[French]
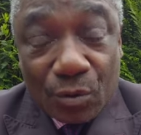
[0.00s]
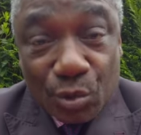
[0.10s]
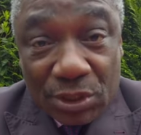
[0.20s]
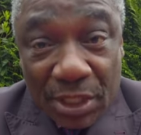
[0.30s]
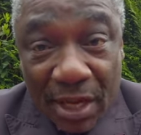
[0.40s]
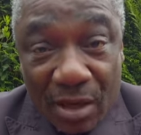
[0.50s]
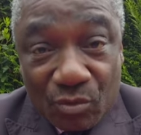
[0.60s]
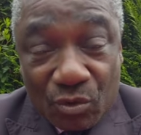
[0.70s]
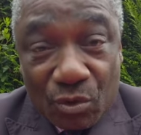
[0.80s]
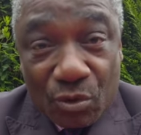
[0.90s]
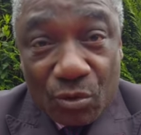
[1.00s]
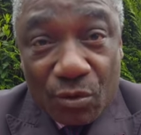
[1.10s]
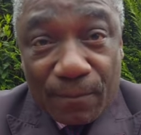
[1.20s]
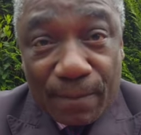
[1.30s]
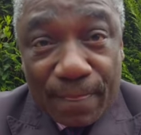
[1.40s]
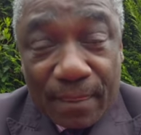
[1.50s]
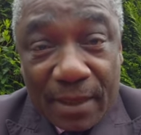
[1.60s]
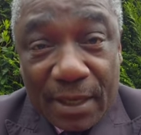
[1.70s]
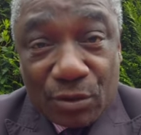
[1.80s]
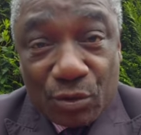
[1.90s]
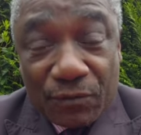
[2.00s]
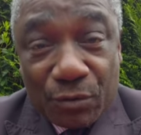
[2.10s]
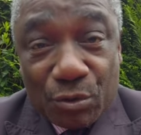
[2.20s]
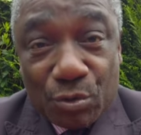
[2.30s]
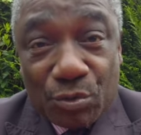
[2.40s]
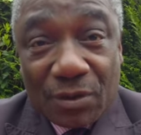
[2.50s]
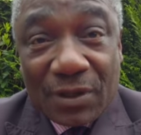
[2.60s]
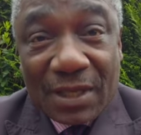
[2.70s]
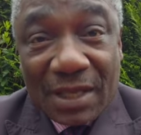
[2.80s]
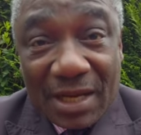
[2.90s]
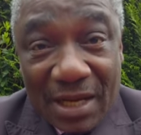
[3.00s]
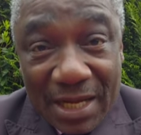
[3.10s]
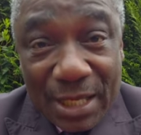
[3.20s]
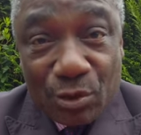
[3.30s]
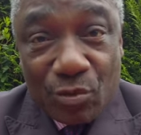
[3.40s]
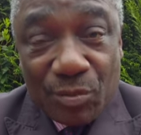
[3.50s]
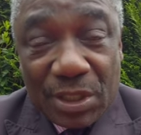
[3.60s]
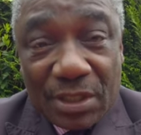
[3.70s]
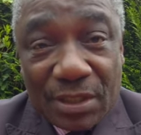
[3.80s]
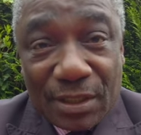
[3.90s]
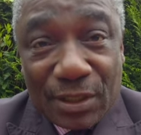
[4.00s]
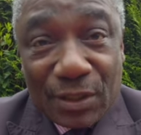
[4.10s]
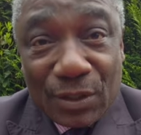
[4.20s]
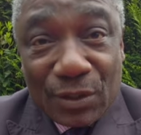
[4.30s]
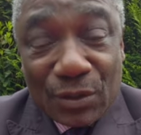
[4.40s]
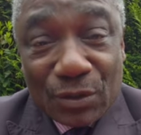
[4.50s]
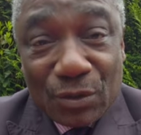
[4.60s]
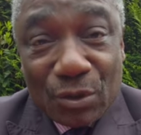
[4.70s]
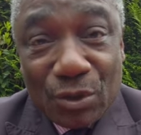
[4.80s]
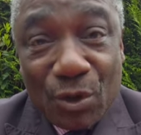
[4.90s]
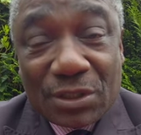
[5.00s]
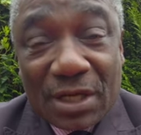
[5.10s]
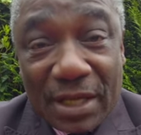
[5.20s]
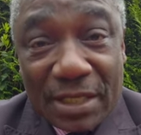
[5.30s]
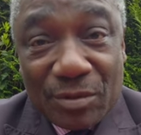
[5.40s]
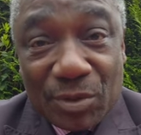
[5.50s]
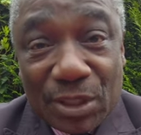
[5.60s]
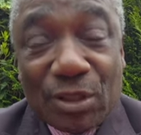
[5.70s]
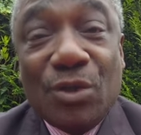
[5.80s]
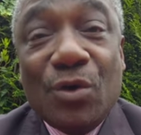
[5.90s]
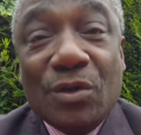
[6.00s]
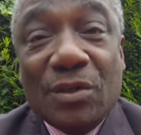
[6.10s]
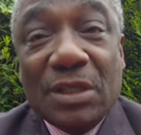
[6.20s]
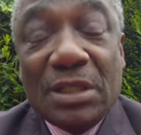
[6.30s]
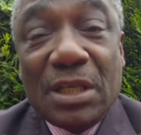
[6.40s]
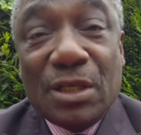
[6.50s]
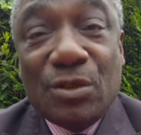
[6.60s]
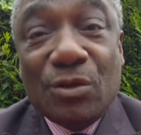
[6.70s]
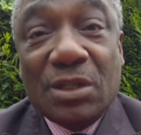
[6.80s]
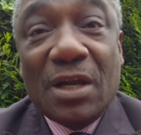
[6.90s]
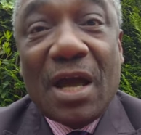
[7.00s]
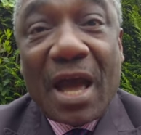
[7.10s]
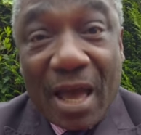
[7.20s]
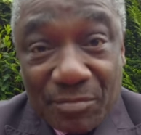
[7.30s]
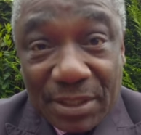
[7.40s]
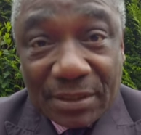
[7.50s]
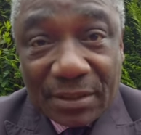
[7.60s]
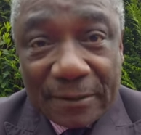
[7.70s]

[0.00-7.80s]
Le général Moukoko est devenu l'ennemi de notre ennemi. Donc, il est notre ami.